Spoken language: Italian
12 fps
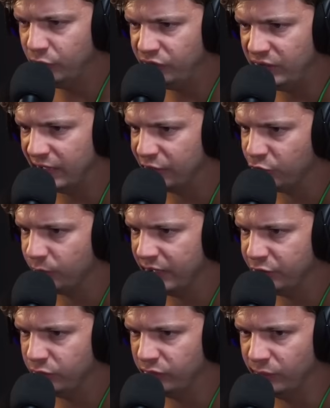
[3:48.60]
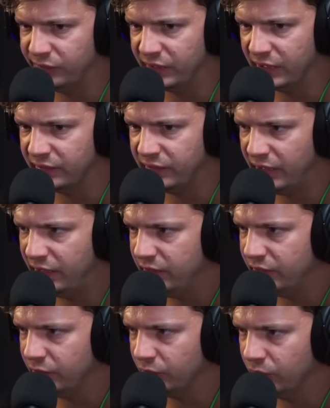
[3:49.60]
villaggio, magari troviamo altri
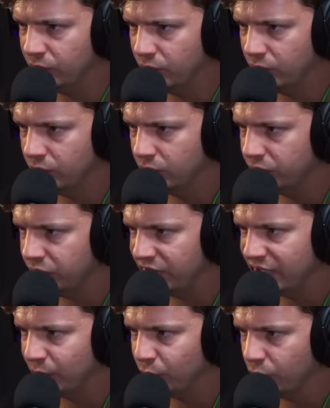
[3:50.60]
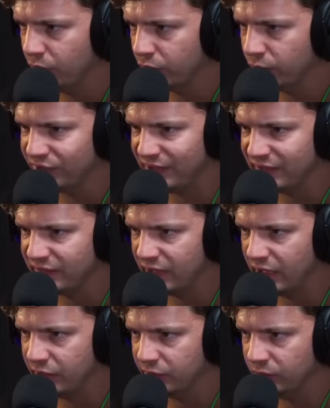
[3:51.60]
cartelli o vediamo qualcosa di
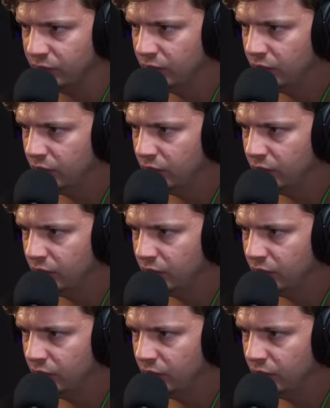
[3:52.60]
strano.